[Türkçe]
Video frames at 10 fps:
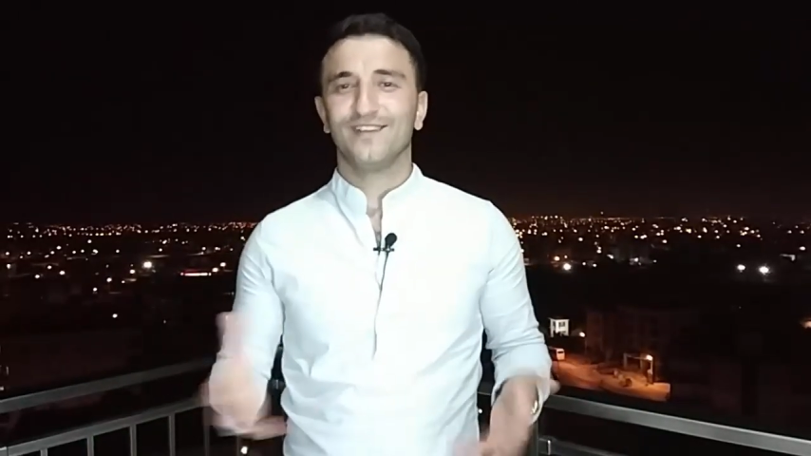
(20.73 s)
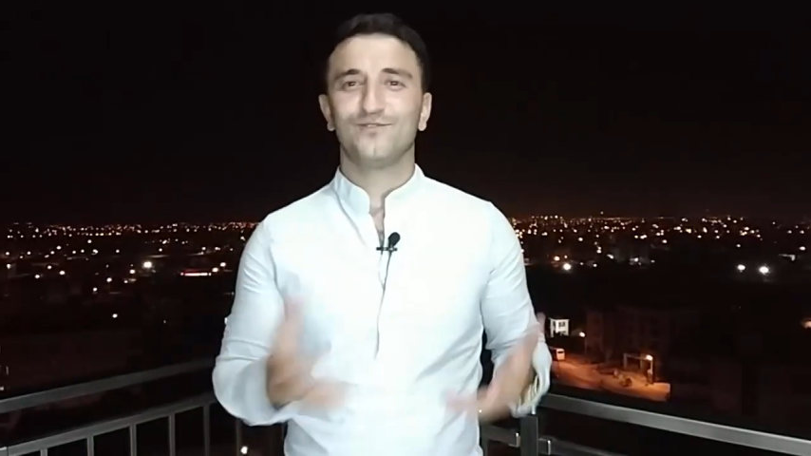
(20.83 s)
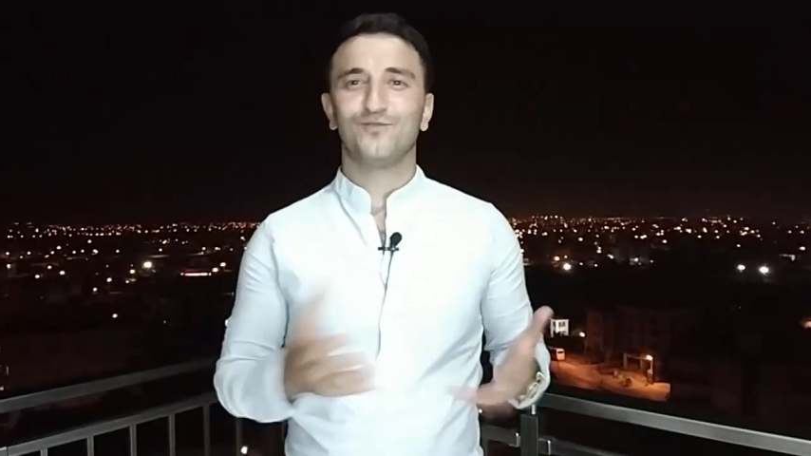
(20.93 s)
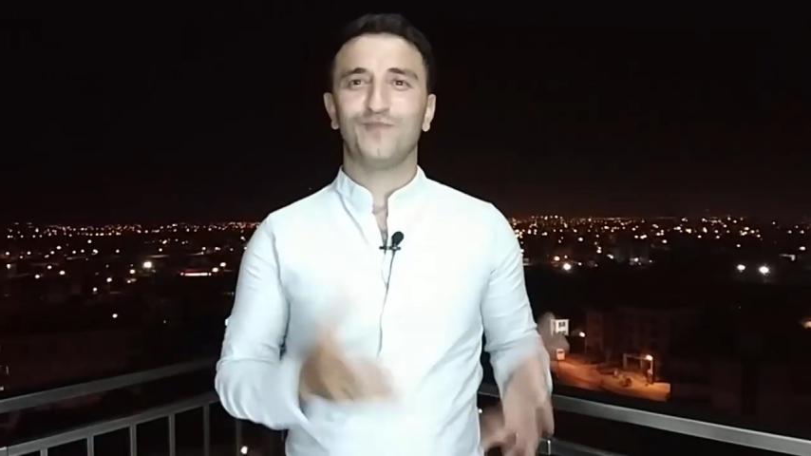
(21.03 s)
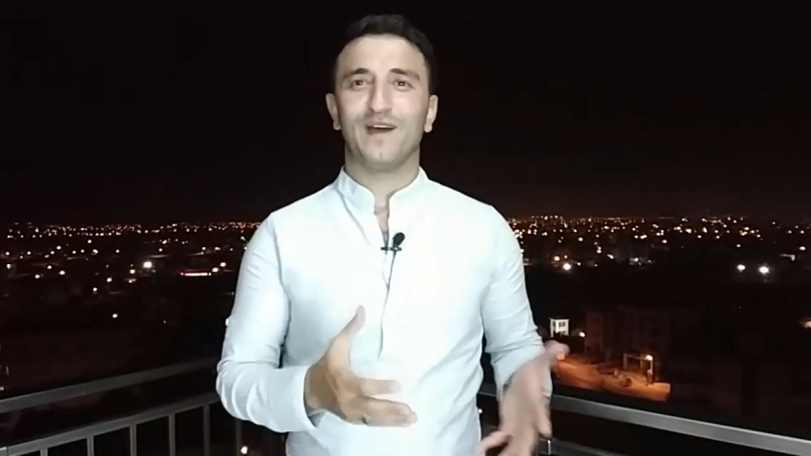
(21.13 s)

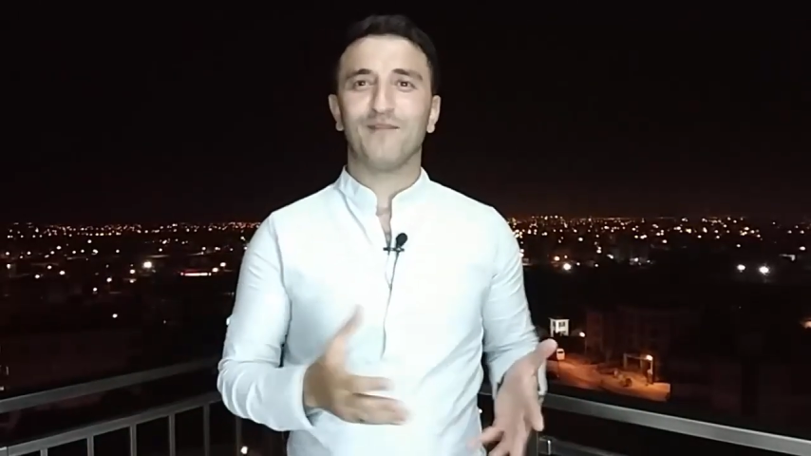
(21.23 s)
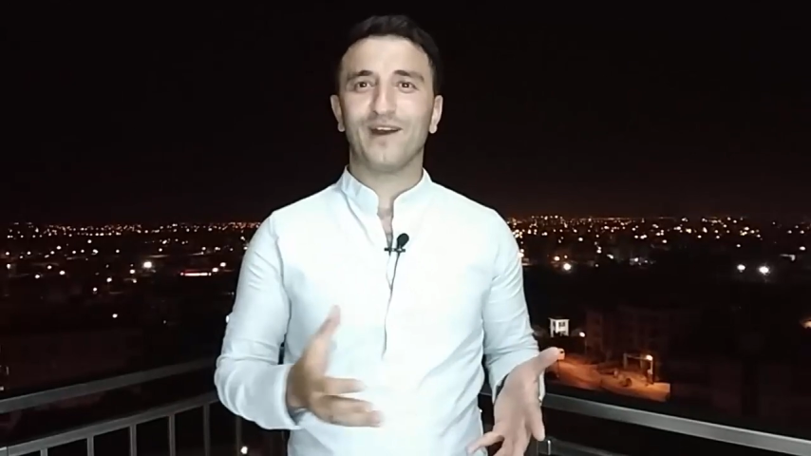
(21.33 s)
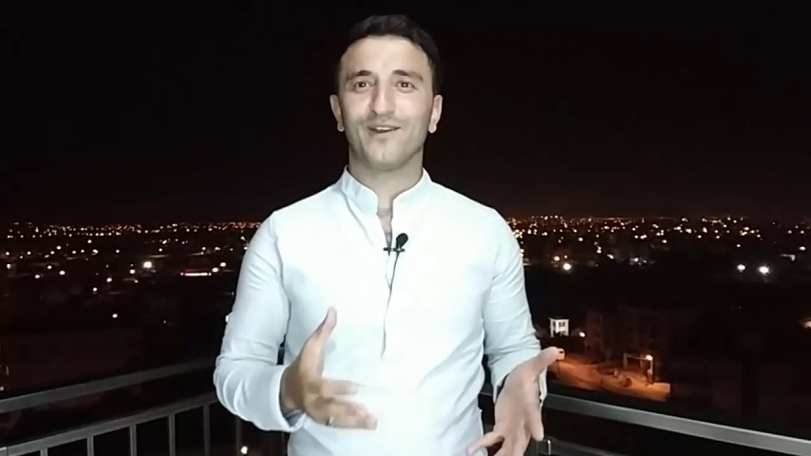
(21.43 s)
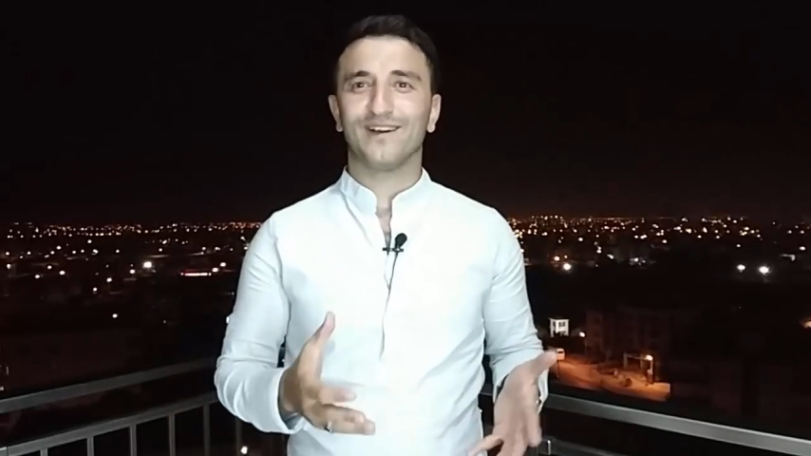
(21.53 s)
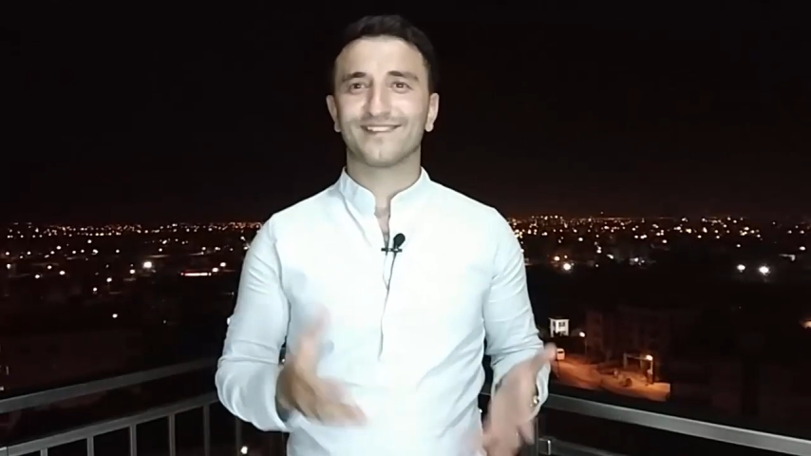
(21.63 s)
Super
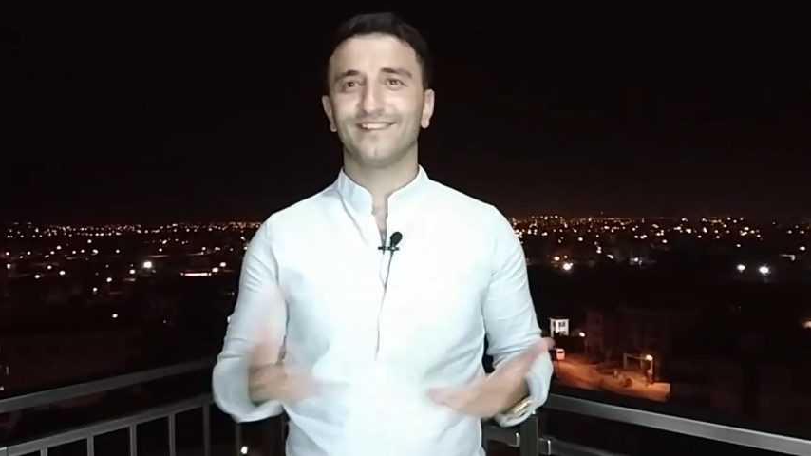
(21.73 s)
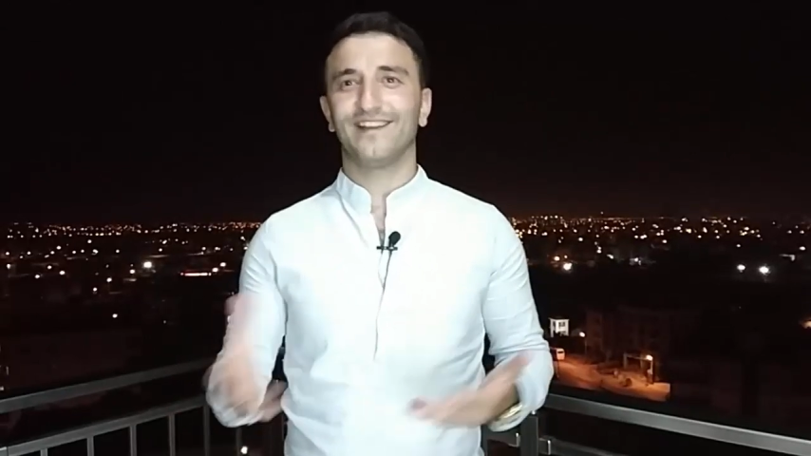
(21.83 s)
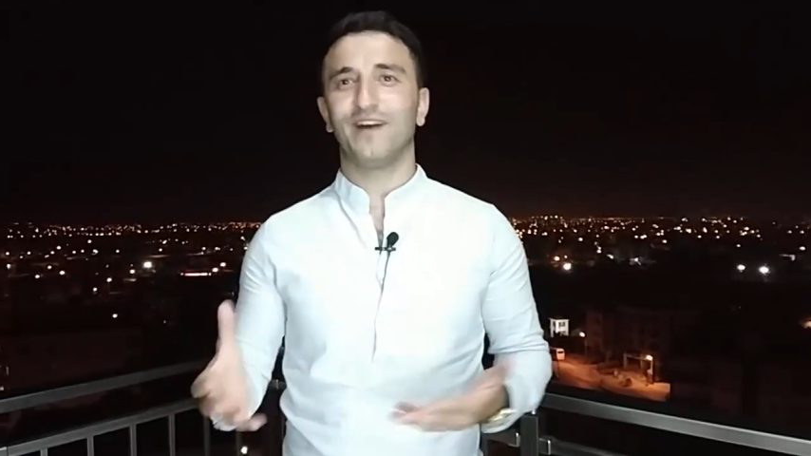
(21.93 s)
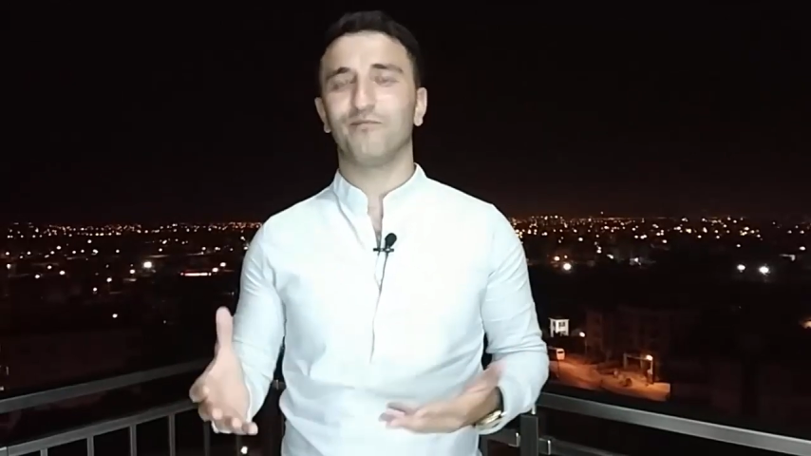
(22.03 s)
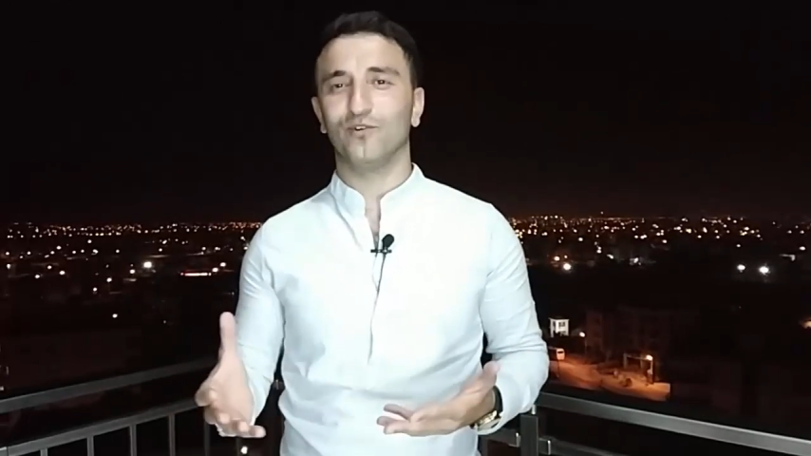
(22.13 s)
Mario aslında
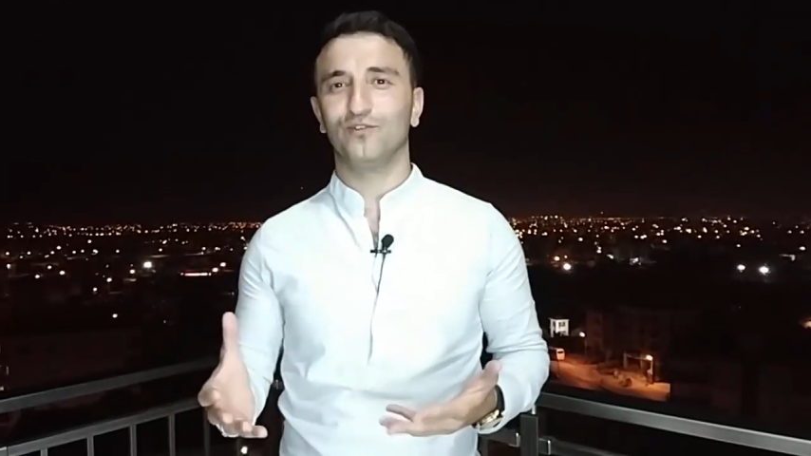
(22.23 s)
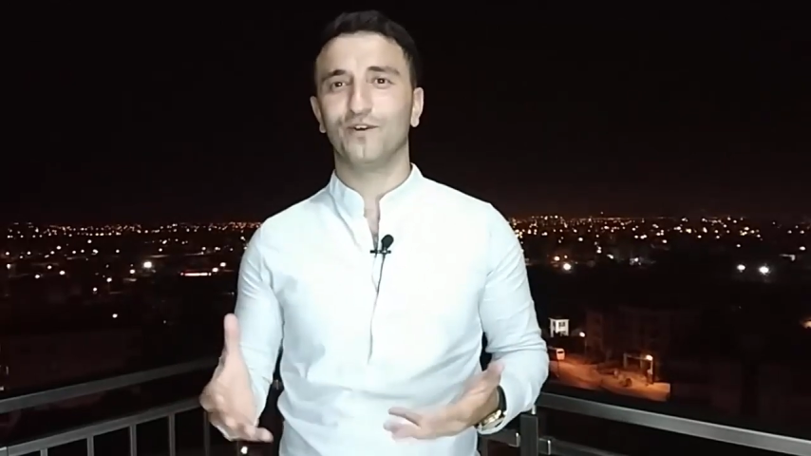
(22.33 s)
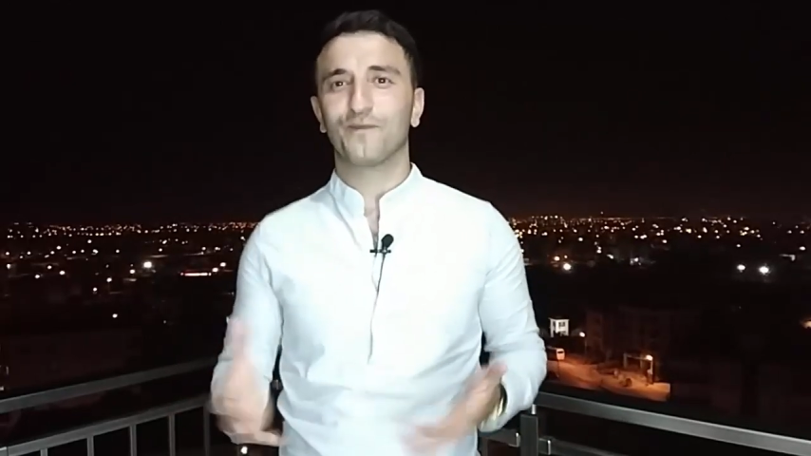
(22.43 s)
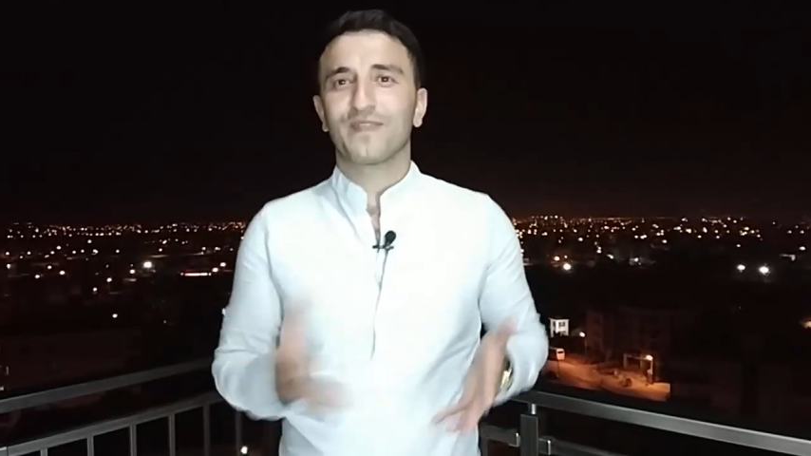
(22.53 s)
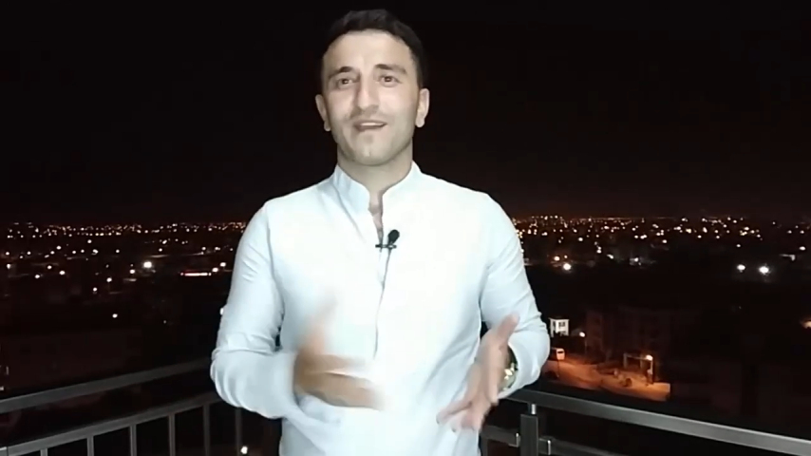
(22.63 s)
ne yapıyordu?